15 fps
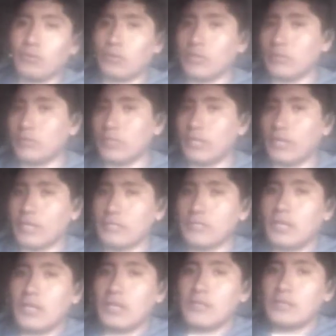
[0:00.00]
cuando tengas
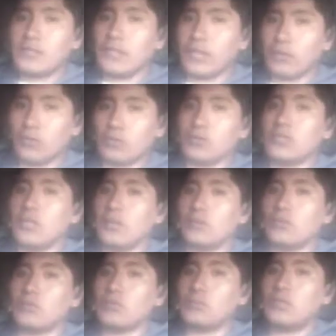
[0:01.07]
100, 200,